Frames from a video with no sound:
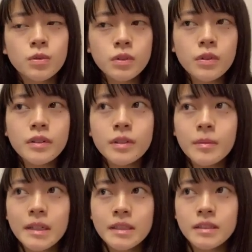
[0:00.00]
それより
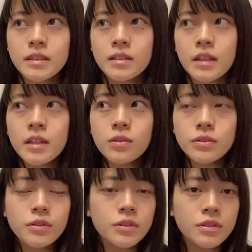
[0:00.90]
前に英語
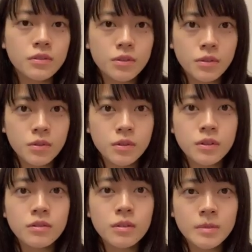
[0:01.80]
教室の旅行で
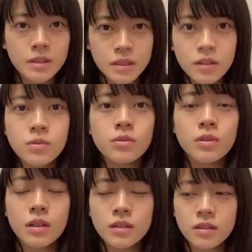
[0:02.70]
グアムに行ったこと
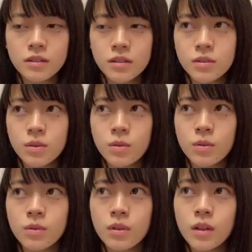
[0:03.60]
があったんですけ
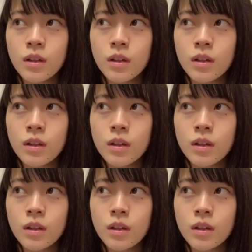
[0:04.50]
ど、